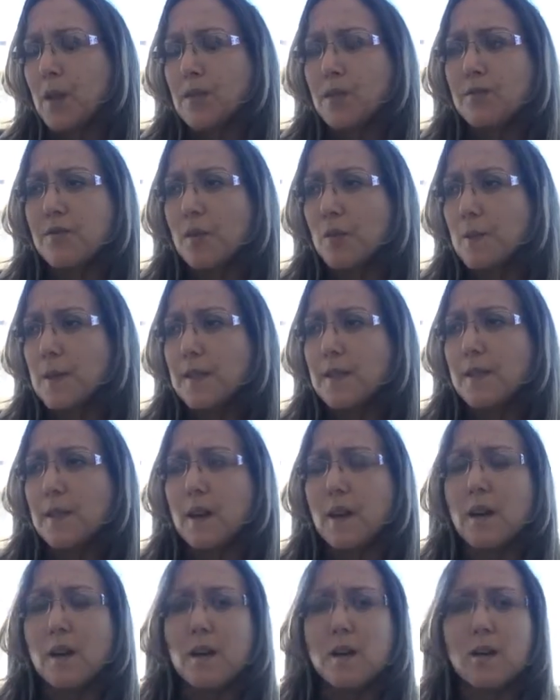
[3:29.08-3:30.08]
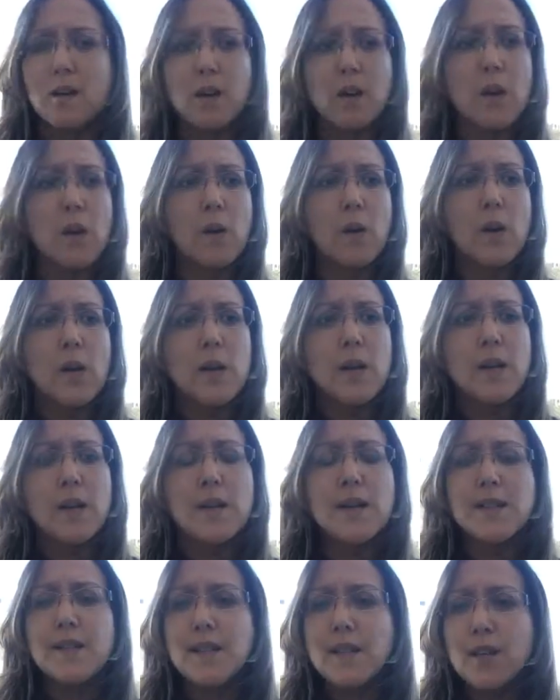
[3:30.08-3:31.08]
des pharmaciens.
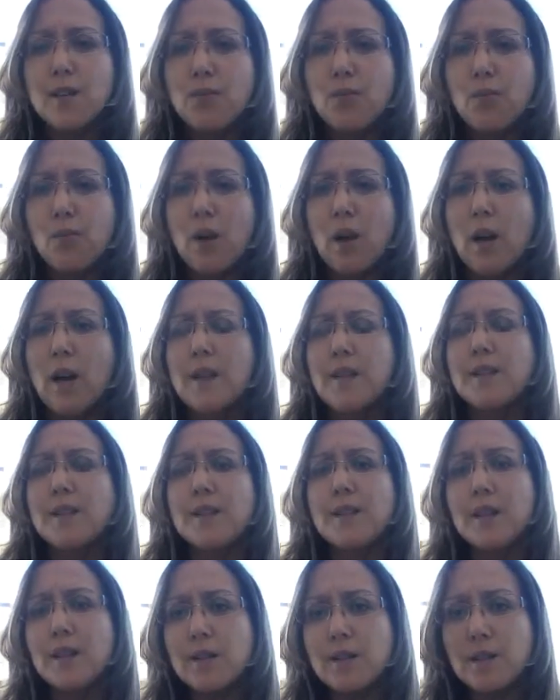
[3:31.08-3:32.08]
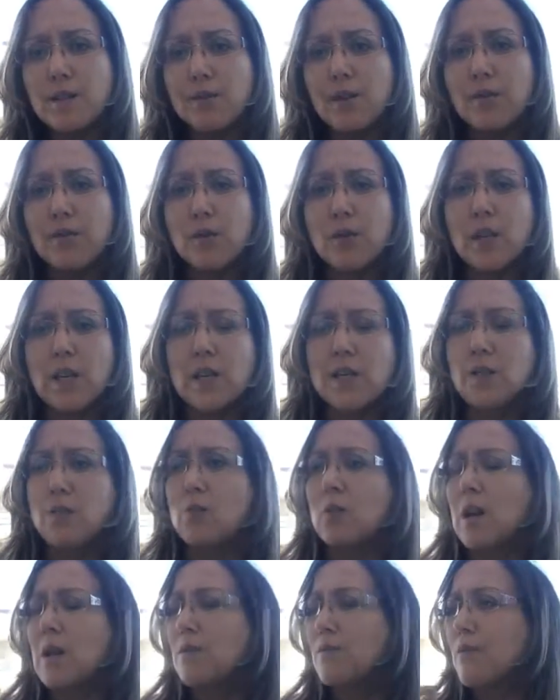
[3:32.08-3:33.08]
essayez de voir, essayez d'activer votre
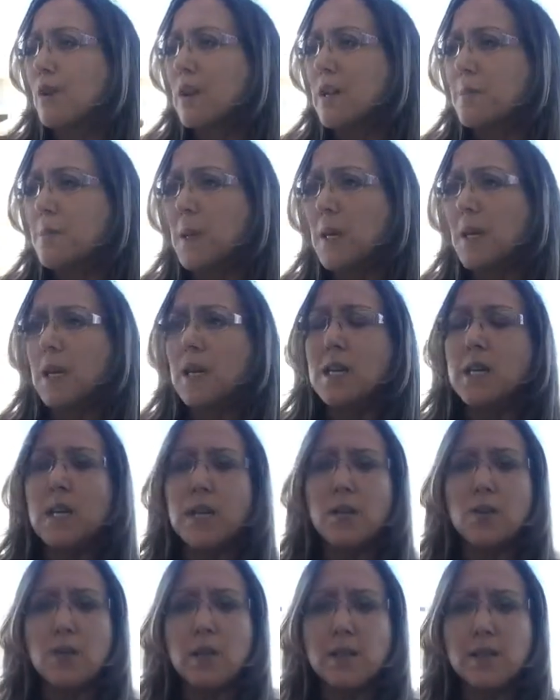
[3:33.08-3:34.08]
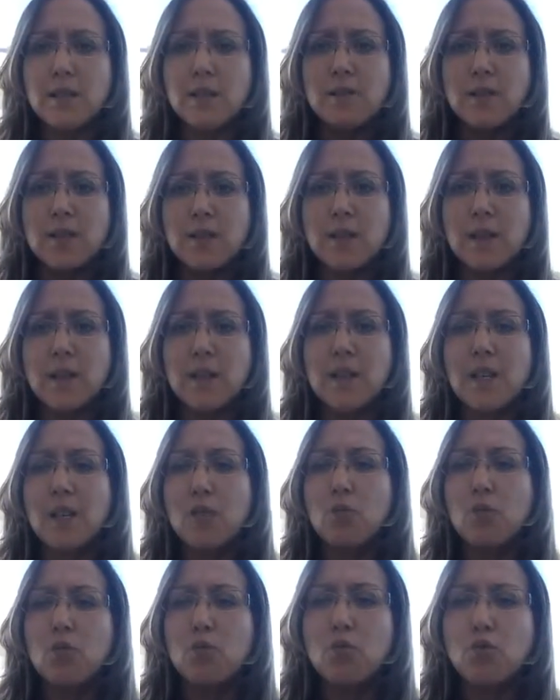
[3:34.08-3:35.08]
réseau, allez voir les mairies, les collectivités. Il y a
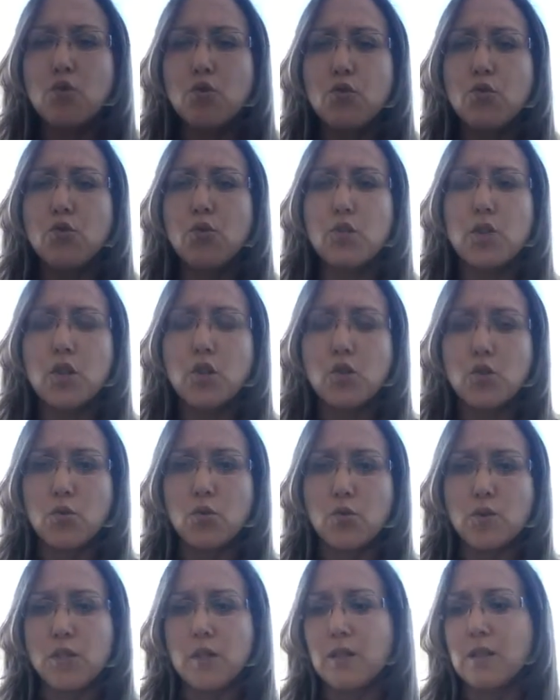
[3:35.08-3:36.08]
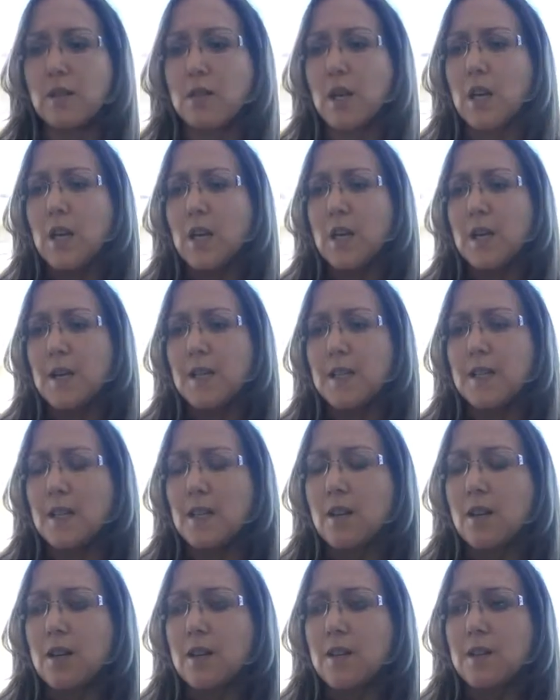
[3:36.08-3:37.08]
toujours des choses. Et
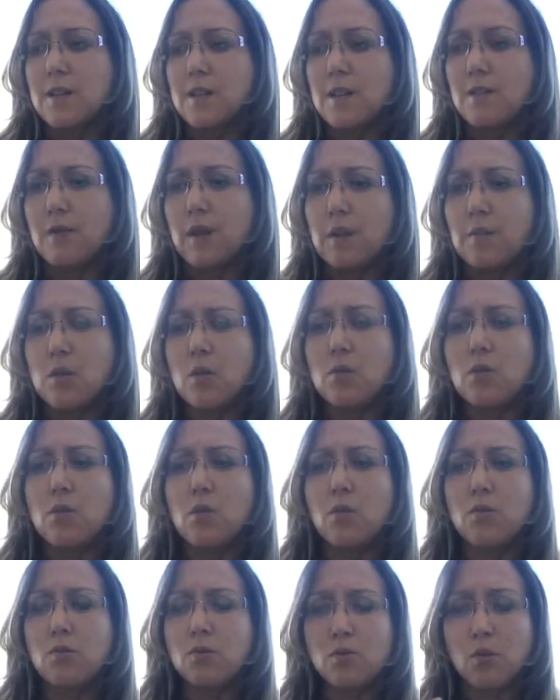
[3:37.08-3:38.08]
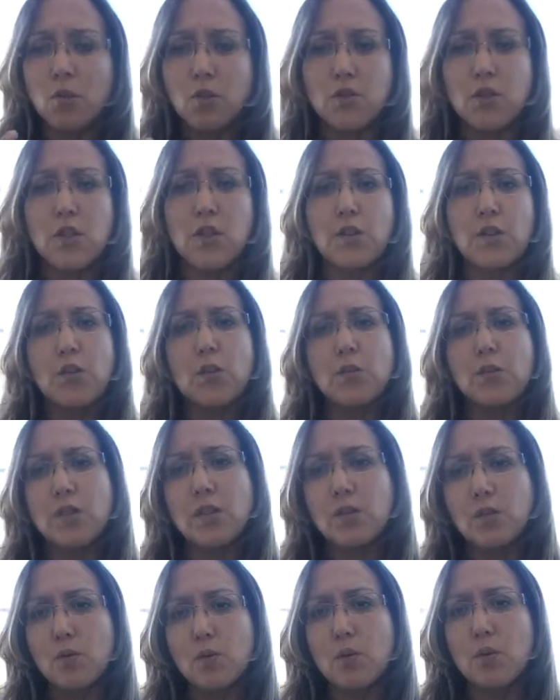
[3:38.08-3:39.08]
c'est vraiment qu'en se renseignant, en
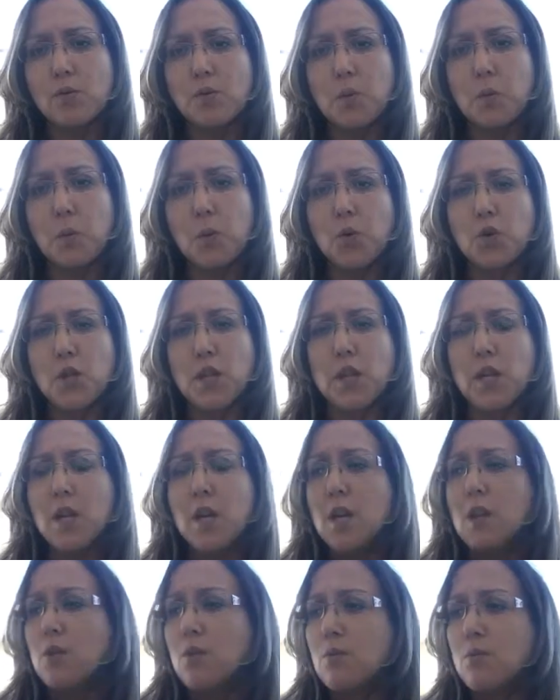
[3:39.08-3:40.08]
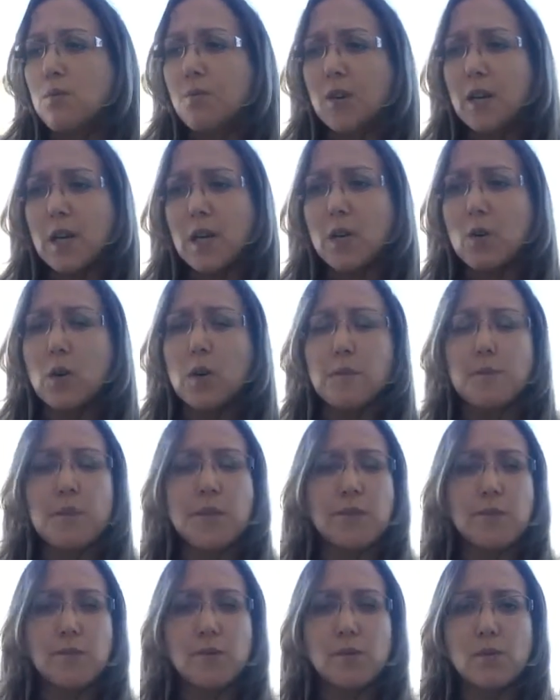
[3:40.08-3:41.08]
discutant de votre projet, que vous verrez que les
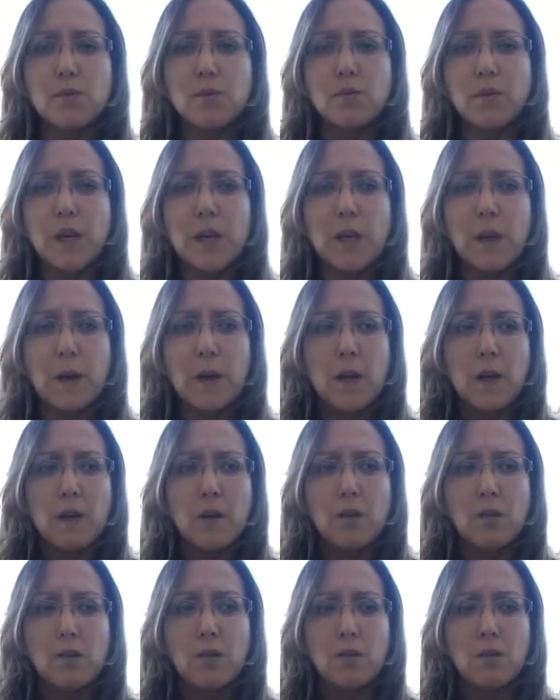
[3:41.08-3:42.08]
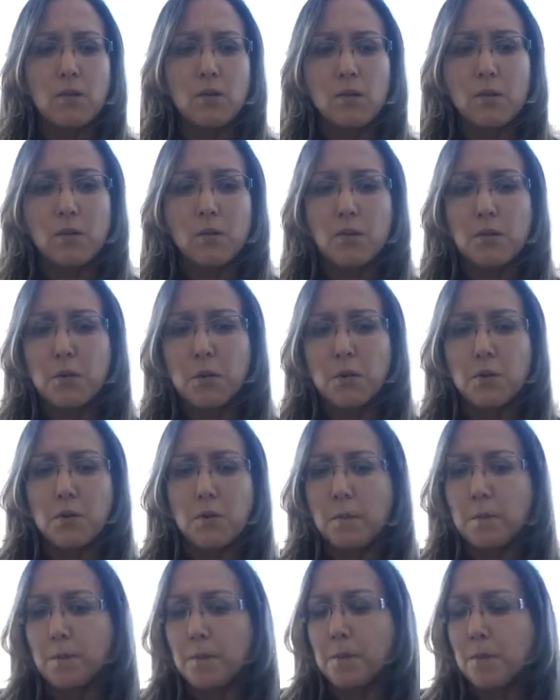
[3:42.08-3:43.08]
pistes vont s'ouvrir.
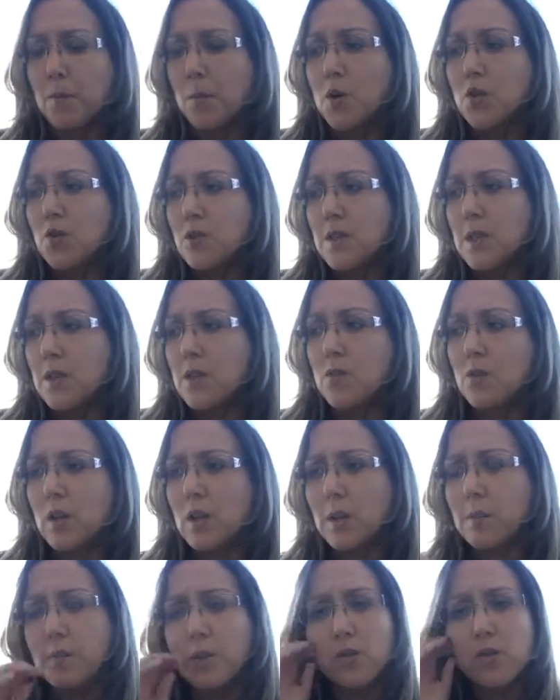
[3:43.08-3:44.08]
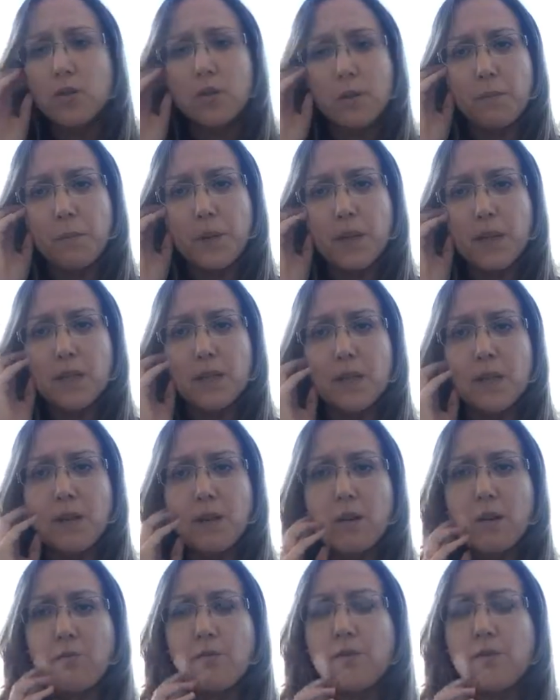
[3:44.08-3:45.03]
Euh, moi, je sais qu'à l'époque, ça me paraissait